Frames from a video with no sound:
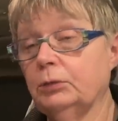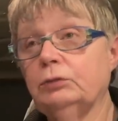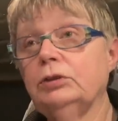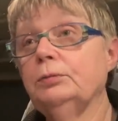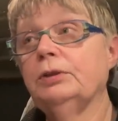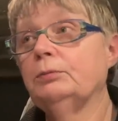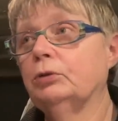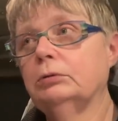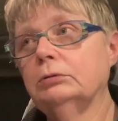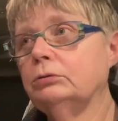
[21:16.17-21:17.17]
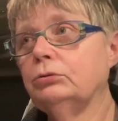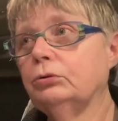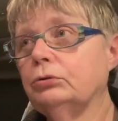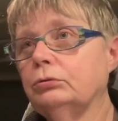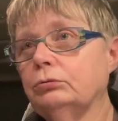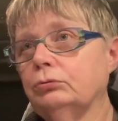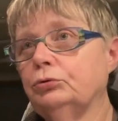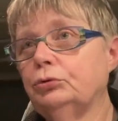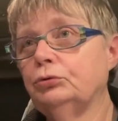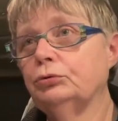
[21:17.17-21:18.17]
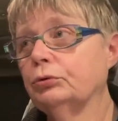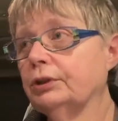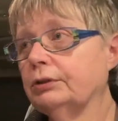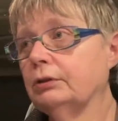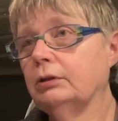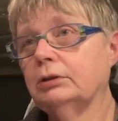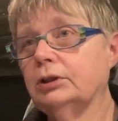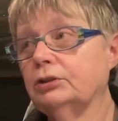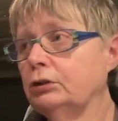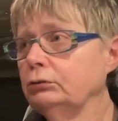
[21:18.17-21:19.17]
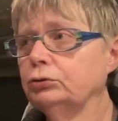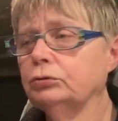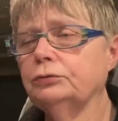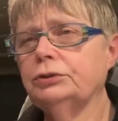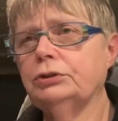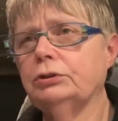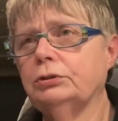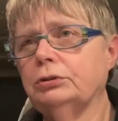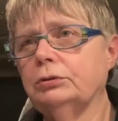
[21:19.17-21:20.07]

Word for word: Ben oui, mais bon, euh, deux sur quatre, en quatre ans, je trouve que c'était...